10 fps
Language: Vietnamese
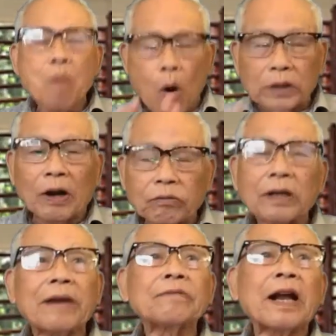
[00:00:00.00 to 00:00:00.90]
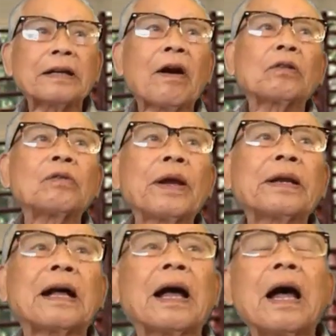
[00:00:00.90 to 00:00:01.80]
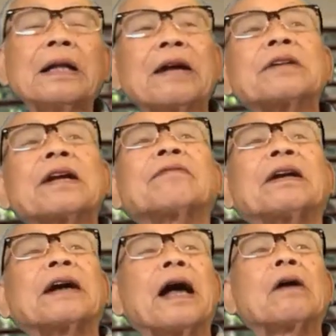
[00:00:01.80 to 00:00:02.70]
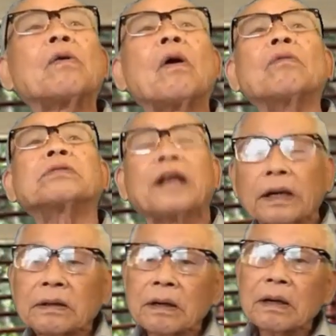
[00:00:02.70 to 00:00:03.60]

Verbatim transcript: Một trong những tiệm sách đó tôi biết là tiệm sách văn nghệ của ông Tiết,